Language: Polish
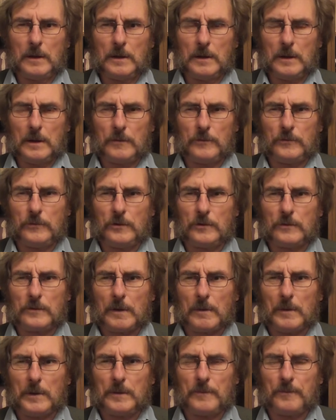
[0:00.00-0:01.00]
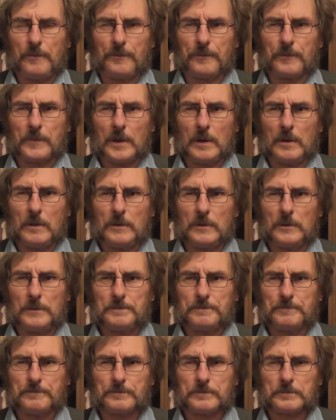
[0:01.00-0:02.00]
E, w całej mm,
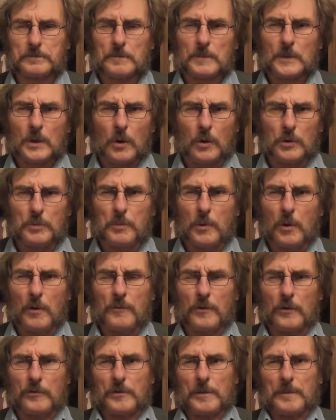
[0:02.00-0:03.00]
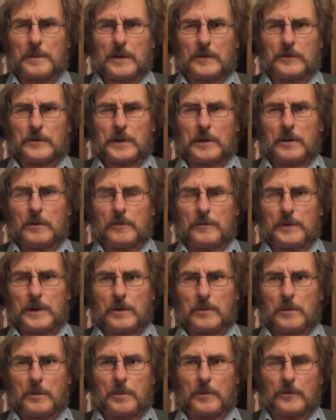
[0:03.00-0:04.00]
od połowy XVIII
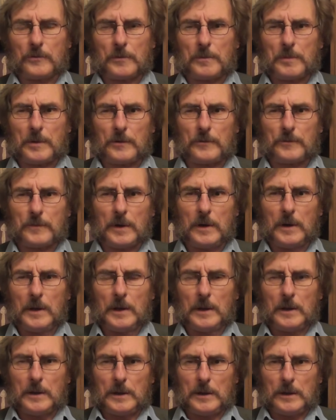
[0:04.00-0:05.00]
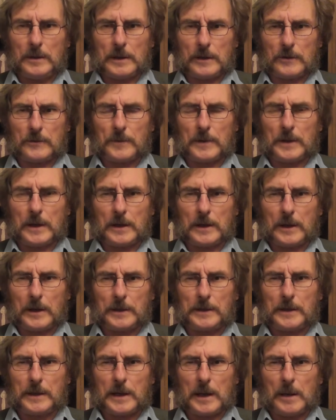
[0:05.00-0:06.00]
wieku, proszę Państwa, e, tak zwana
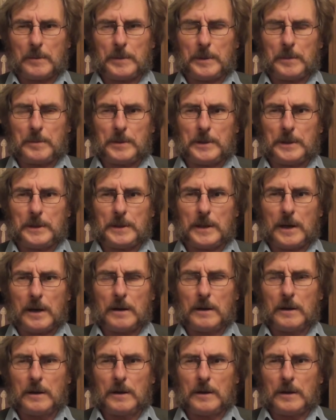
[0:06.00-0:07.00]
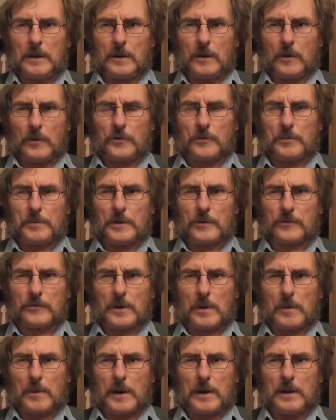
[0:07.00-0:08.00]
krytyka biblijna
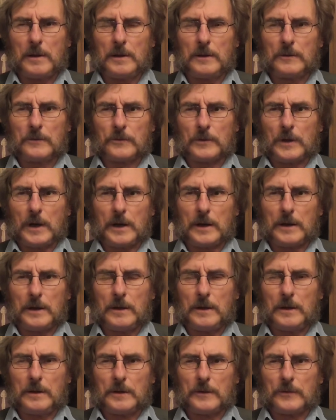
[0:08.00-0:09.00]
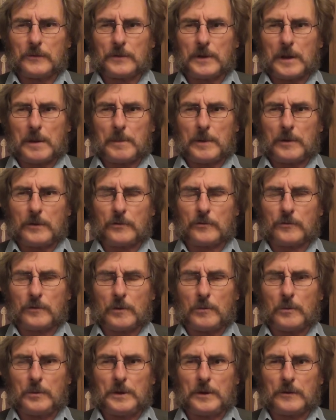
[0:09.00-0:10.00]
ośmieszała Stary Testament,
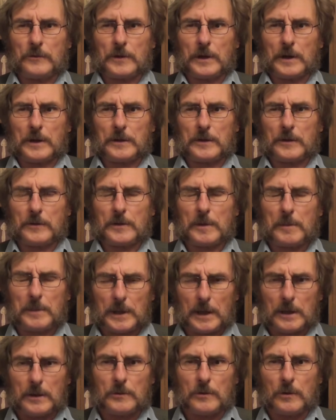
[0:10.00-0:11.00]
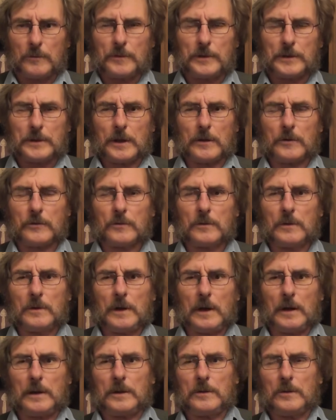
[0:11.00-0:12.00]
szczególnie Stary Testament, ale Nowy też,
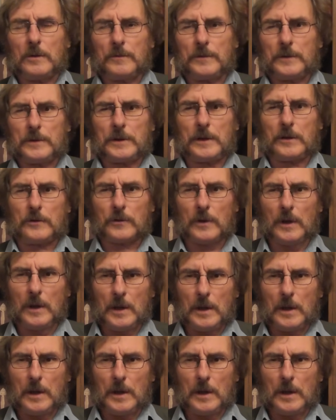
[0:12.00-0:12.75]
ale Nowy też